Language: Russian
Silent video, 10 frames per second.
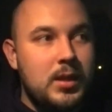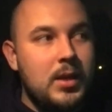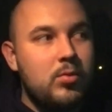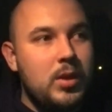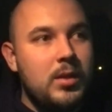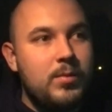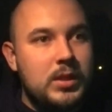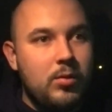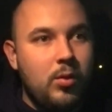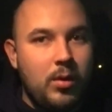Я туда
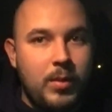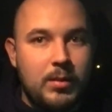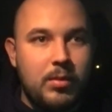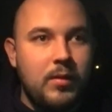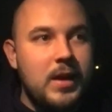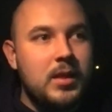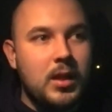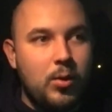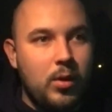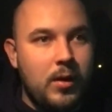написал, говорю, ребят, бывает
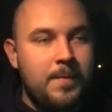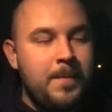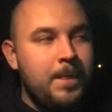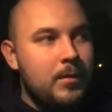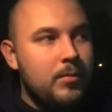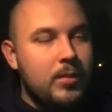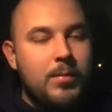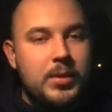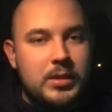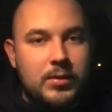такое. Мне
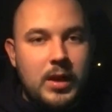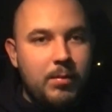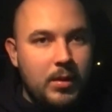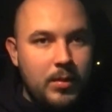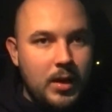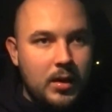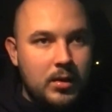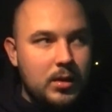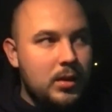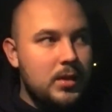присылали примеры,
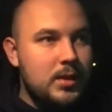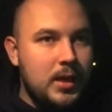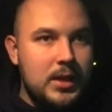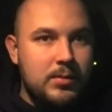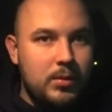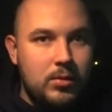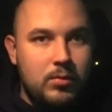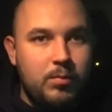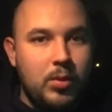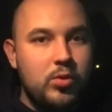когда заказ
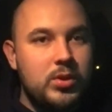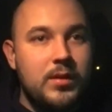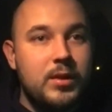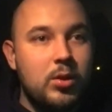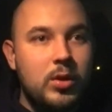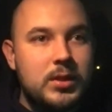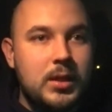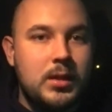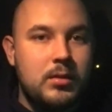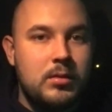был плюс
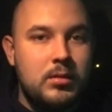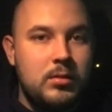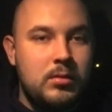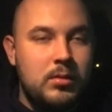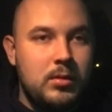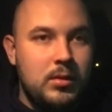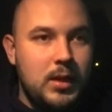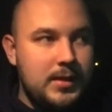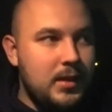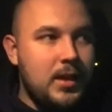90,
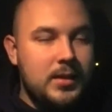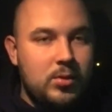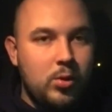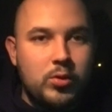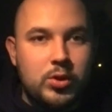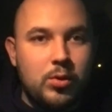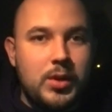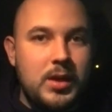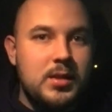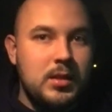а заказ стоил
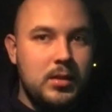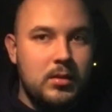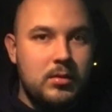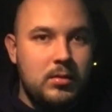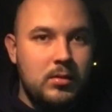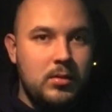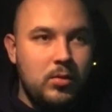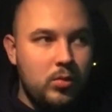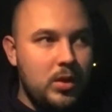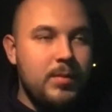130.
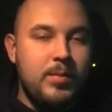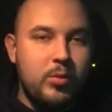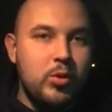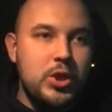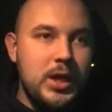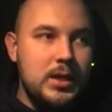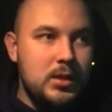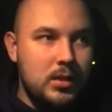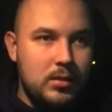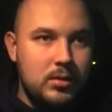Ну, типа,
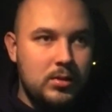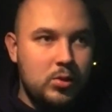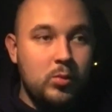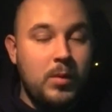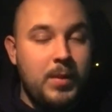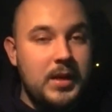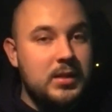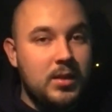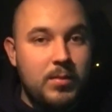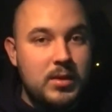получается, сумма
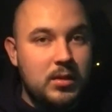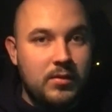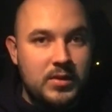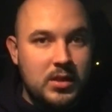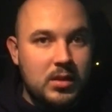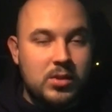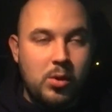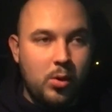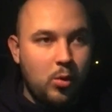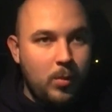поездки без коэффициента
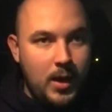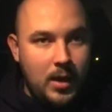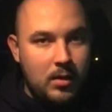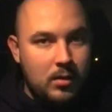40 рублей.